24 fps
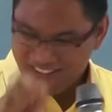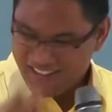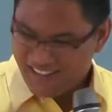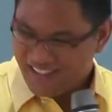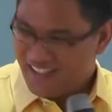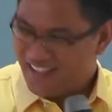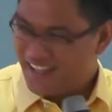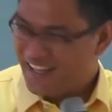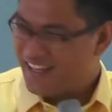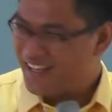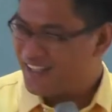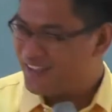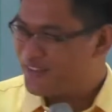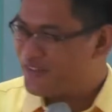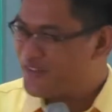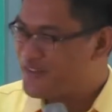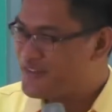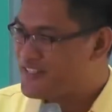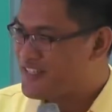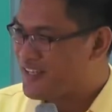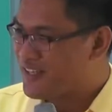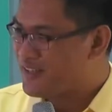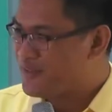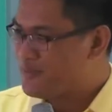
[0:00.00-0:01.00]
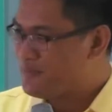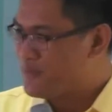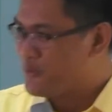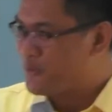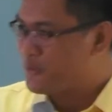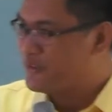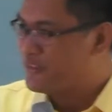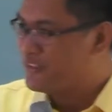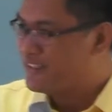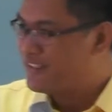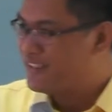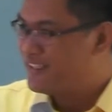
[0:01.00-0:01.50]
Ilagay lang doon sa
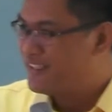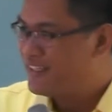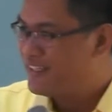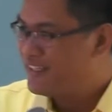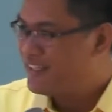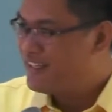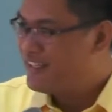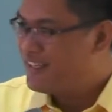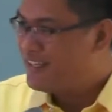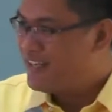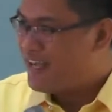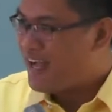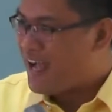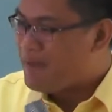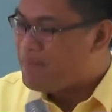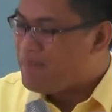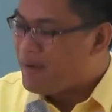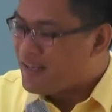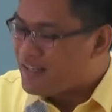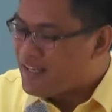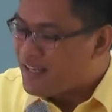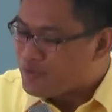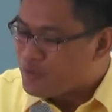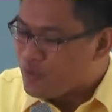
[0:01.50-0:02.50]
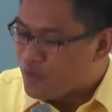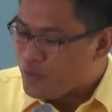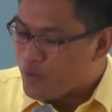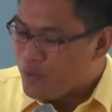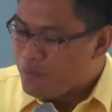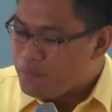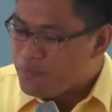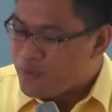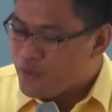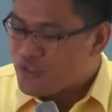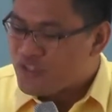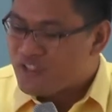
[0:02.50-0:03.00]
computer. Habang
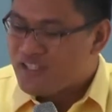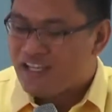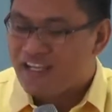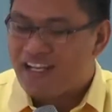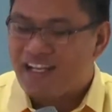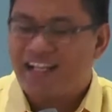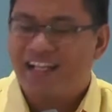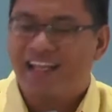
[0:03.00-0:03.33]
nagko-compute siya ng